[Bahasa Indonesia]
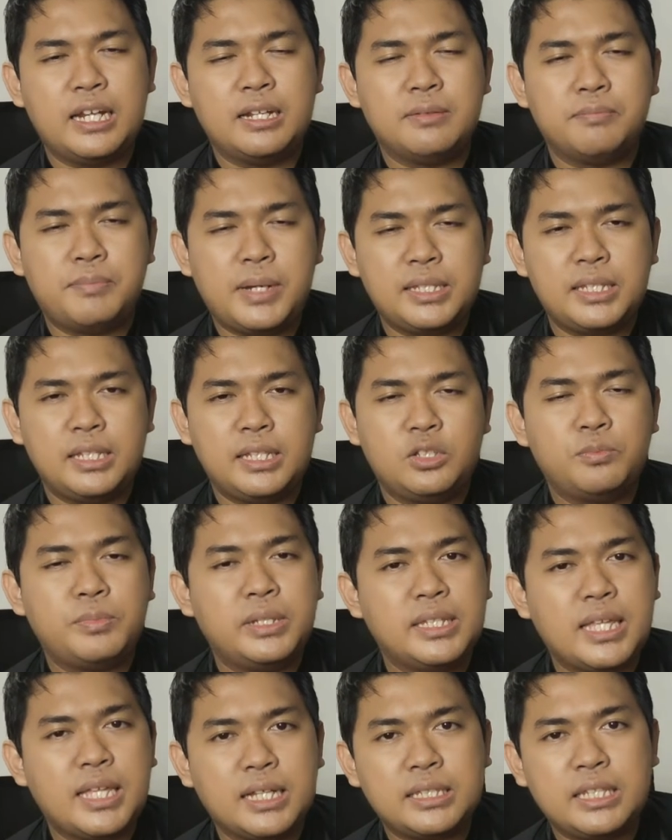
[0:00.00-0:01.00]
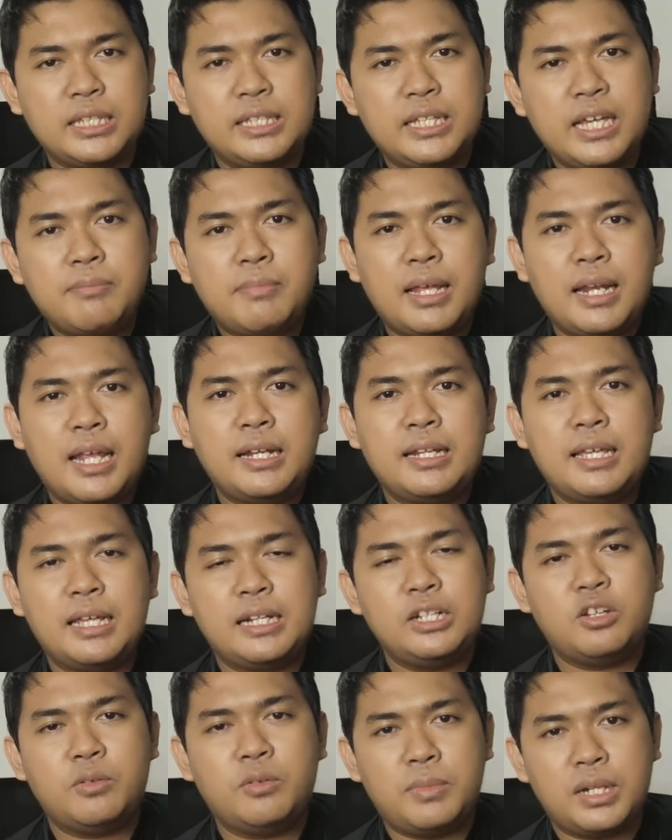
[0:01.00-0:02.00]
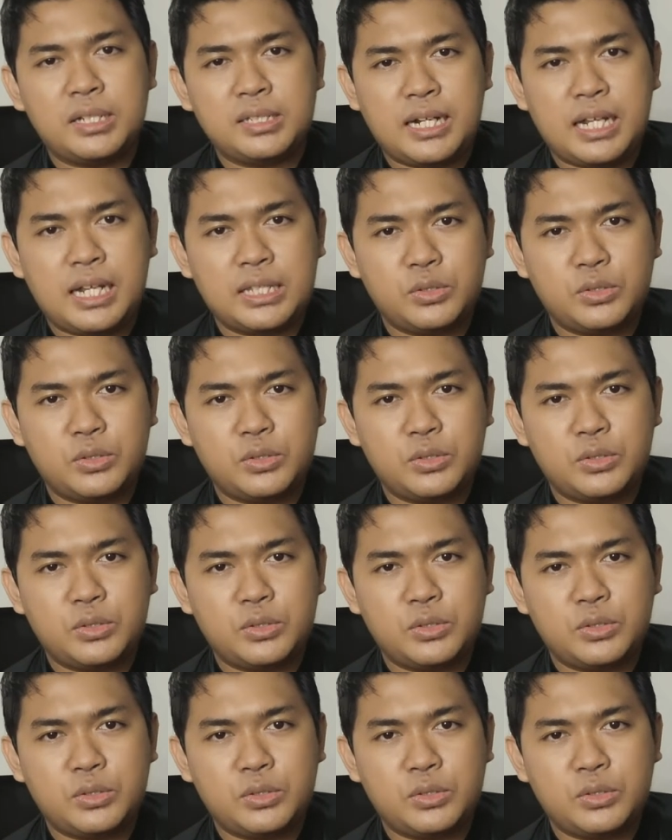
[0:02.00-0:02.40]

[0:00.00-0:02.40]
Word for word: 4 itu bintang 3 malah dari nomor 131.